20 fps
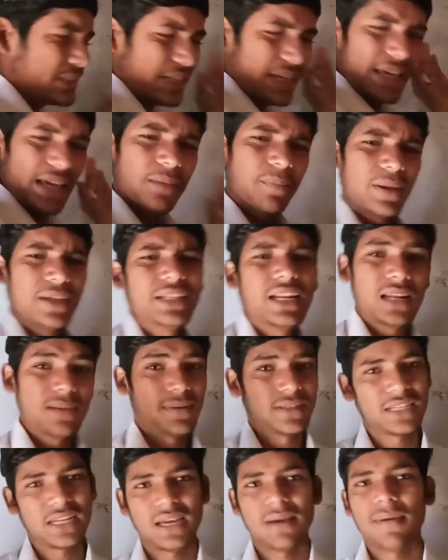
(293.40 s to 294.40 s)
लीजिए एक महीना ही
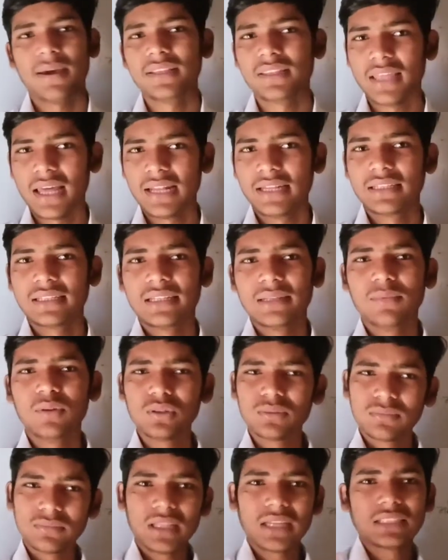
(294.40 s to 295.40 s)
बचा है हमारी तैयारी के लिए
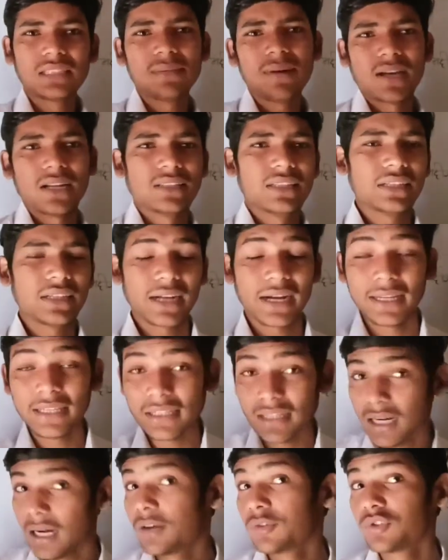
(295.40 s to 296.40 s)
वो दस से बारह दिन
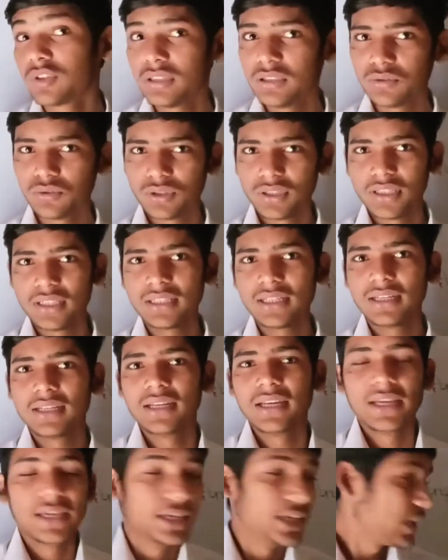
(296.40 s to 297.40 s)
कहीं काउंट नहीं होते ठीक है
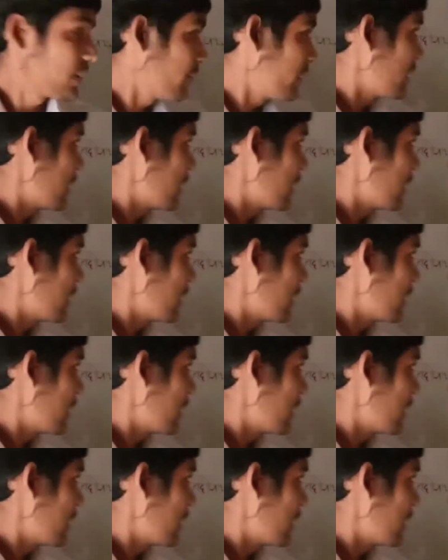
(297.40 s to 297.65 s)
एक